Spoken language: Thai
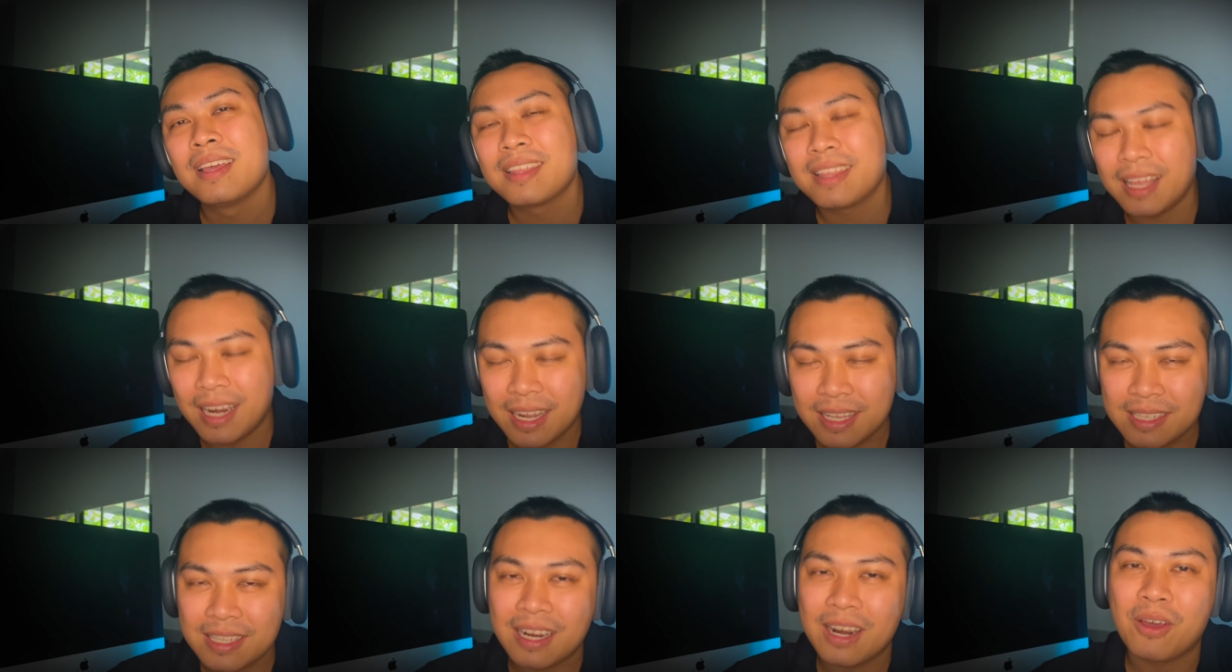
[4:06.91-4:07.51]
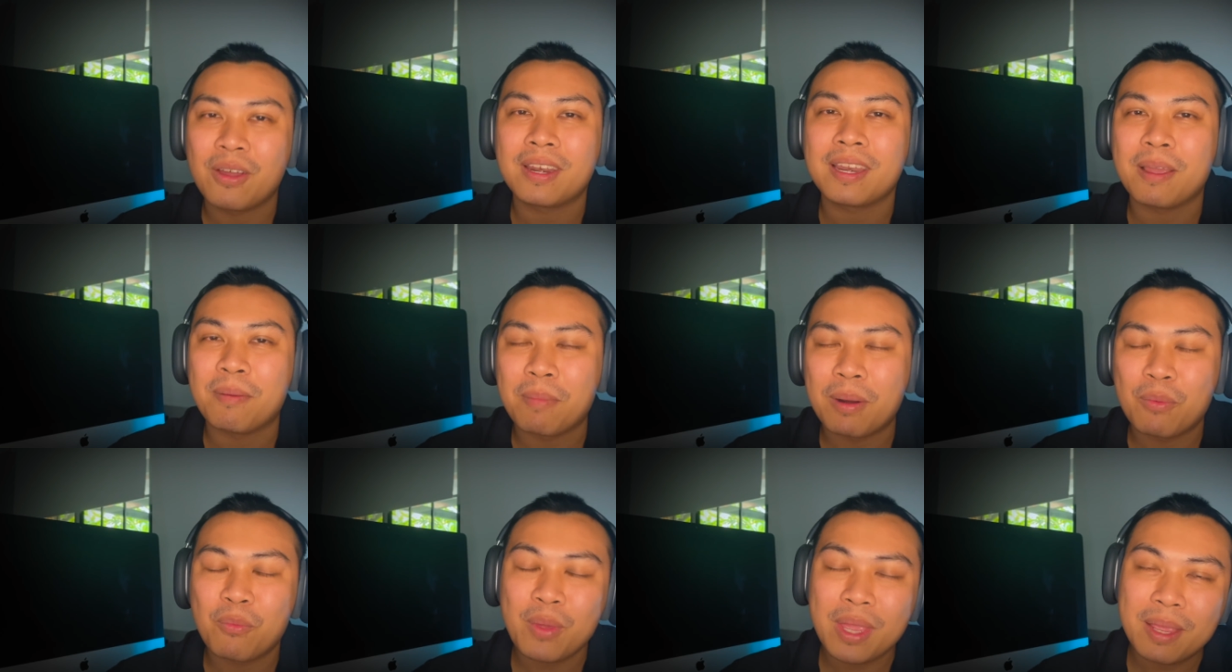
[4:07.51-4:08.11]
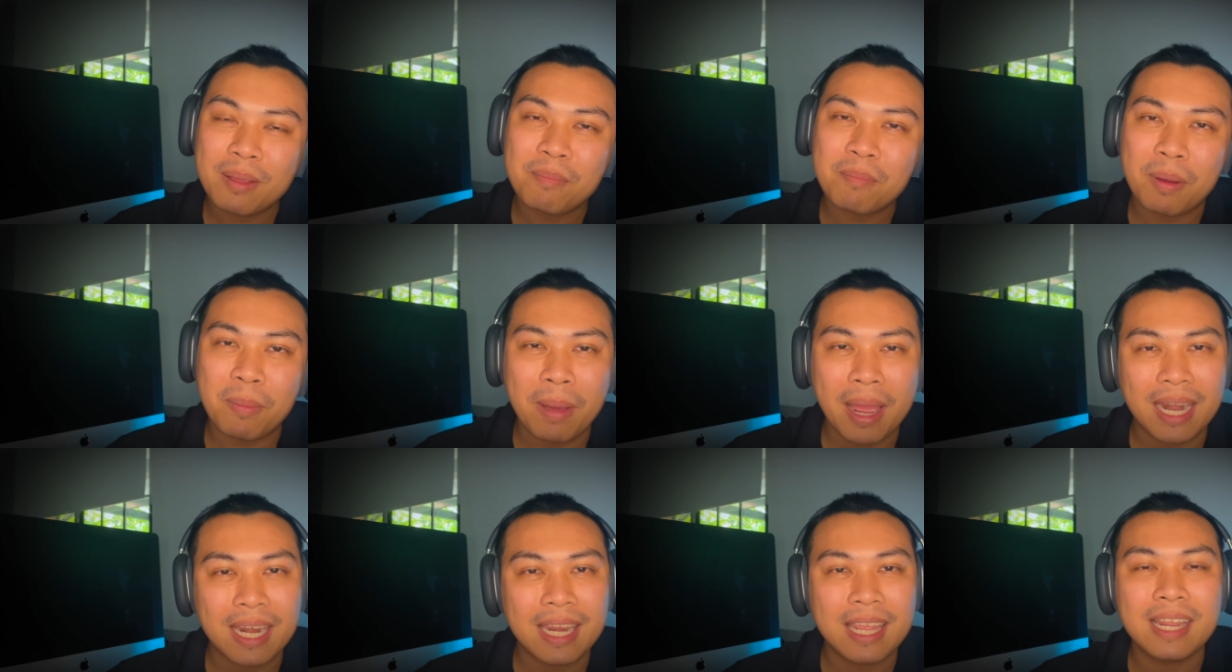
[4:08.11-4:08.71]
แต่ละสล็อตเนี่ยมันวิ่งประ
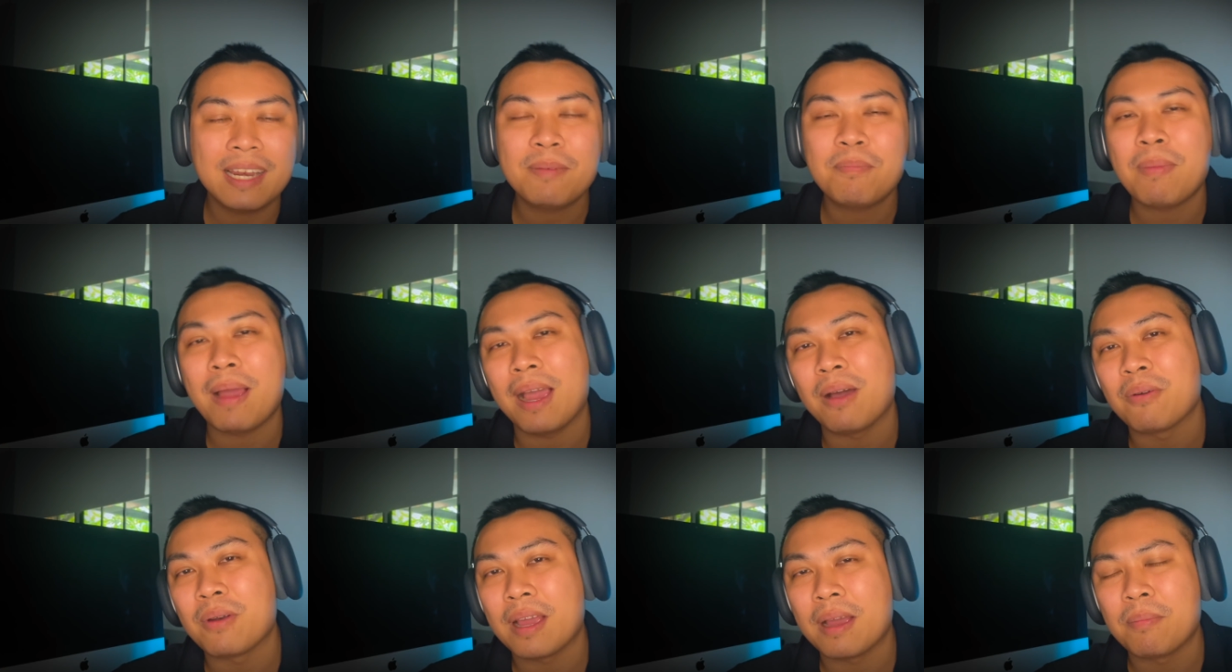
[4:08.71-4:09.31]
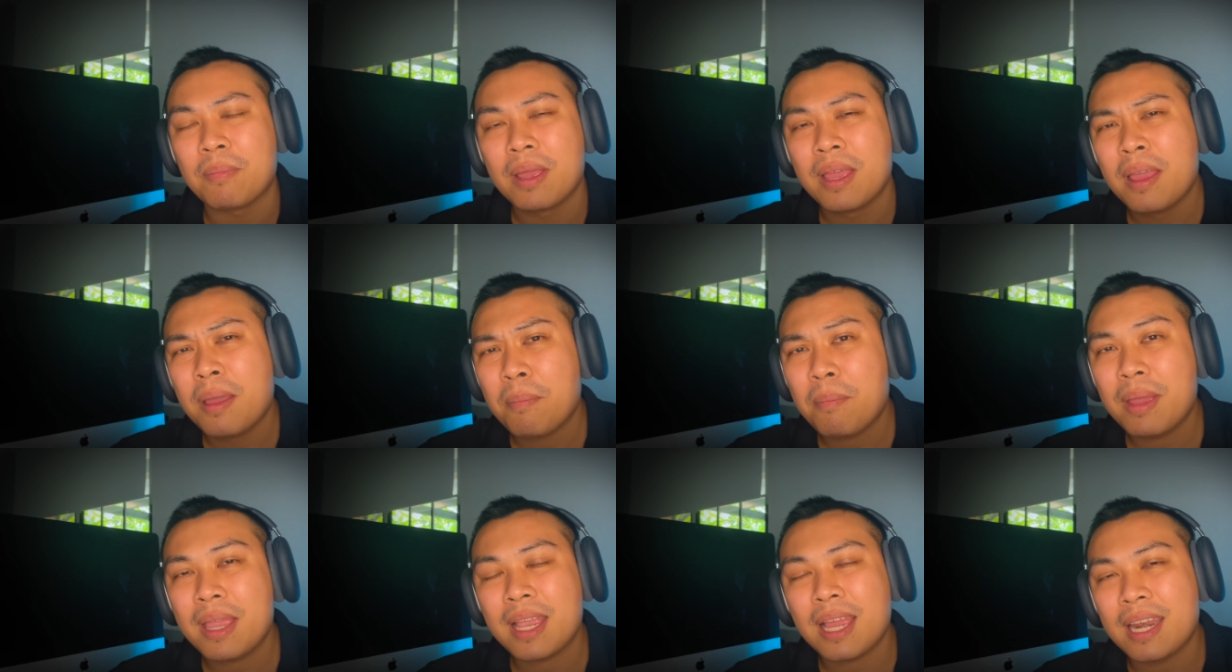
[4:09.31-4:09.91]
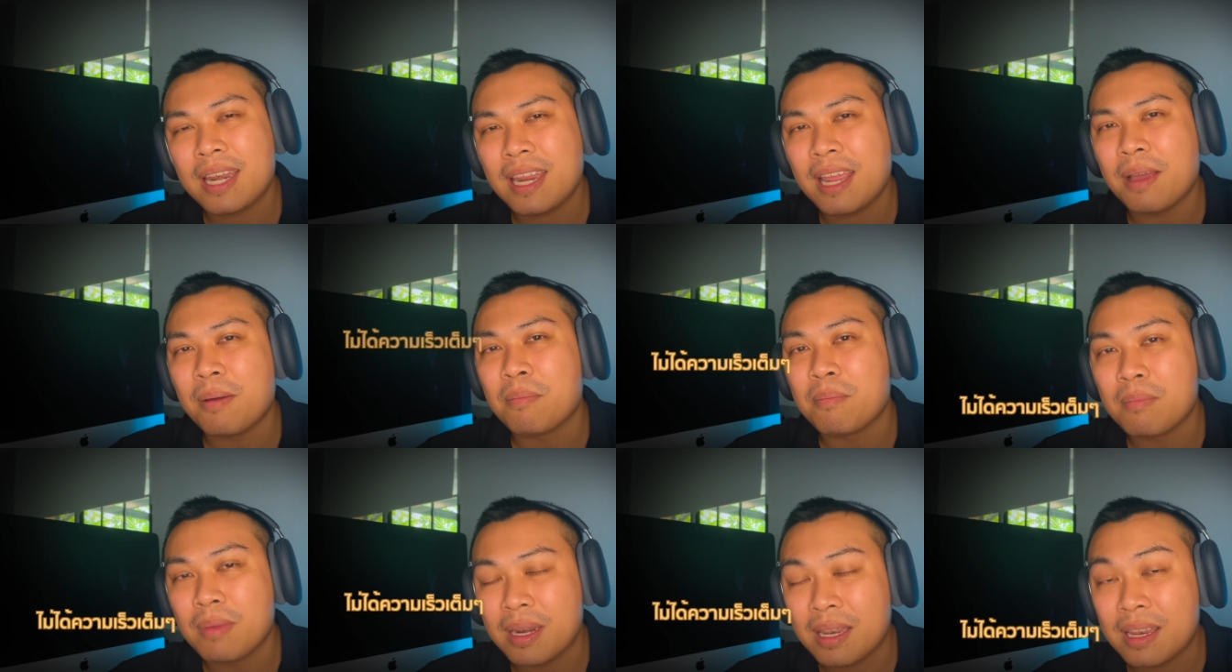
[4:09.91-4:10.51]
มาณนี้หรือเปล่านะครับ ไม่งั้นเนี่ย
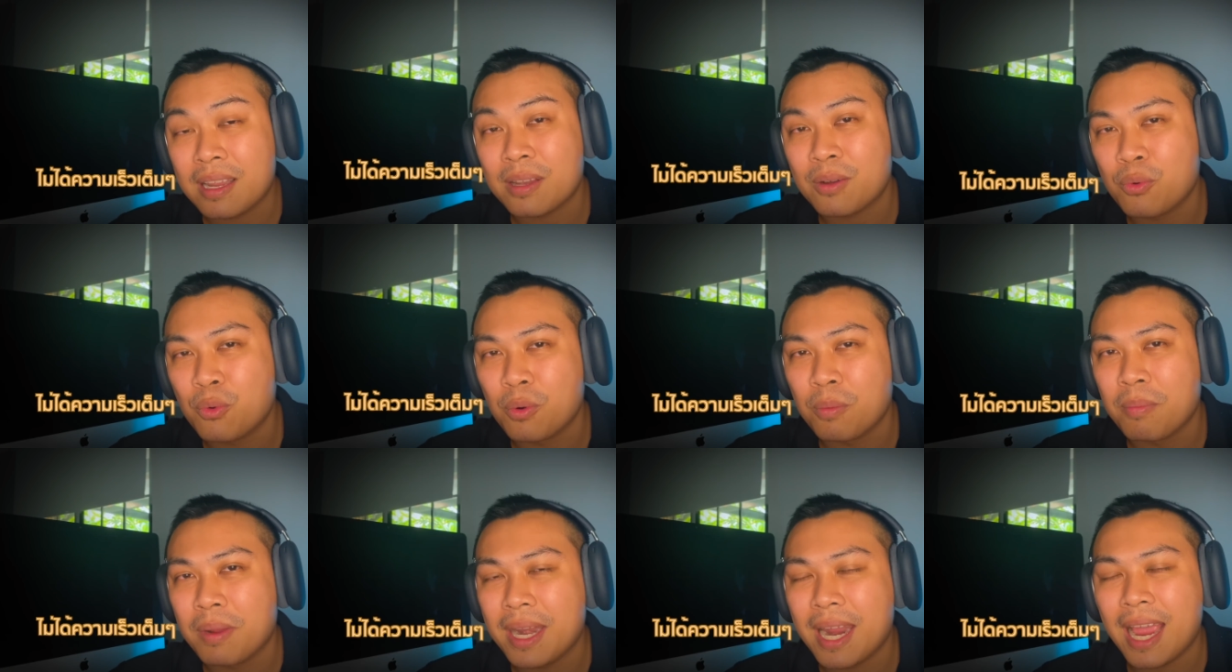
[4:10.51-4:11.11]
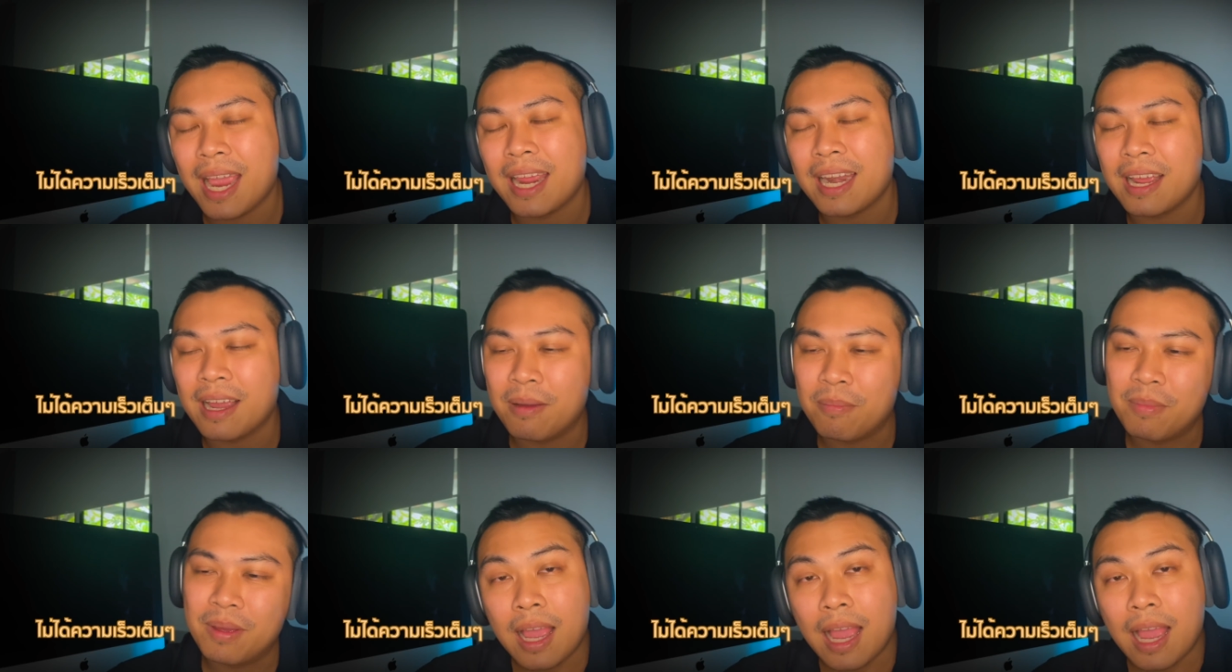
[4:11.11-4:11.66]
มันจะขุดไม่ได้นะครับ